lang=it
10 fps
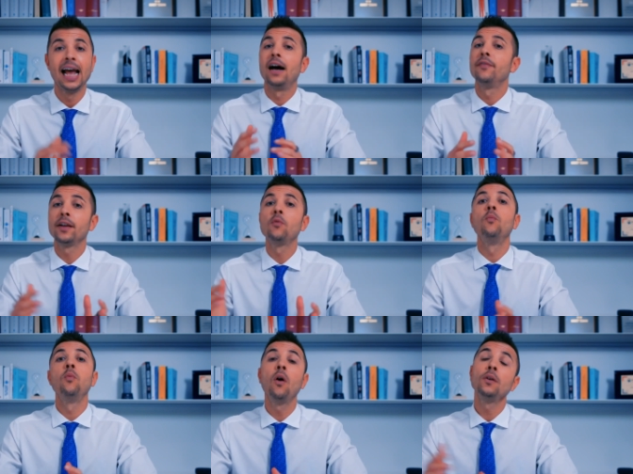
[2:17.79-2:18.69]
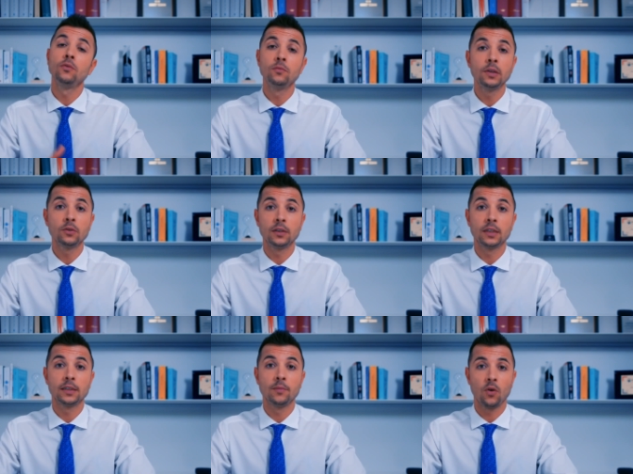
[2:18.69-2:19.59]
Avere un buon numero di
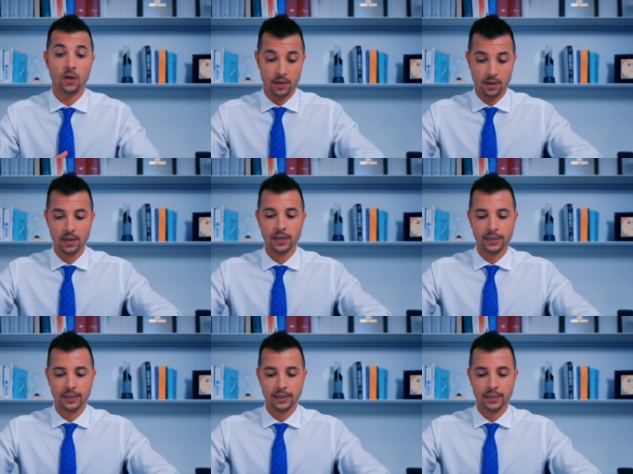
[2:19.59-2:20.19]
testimonial,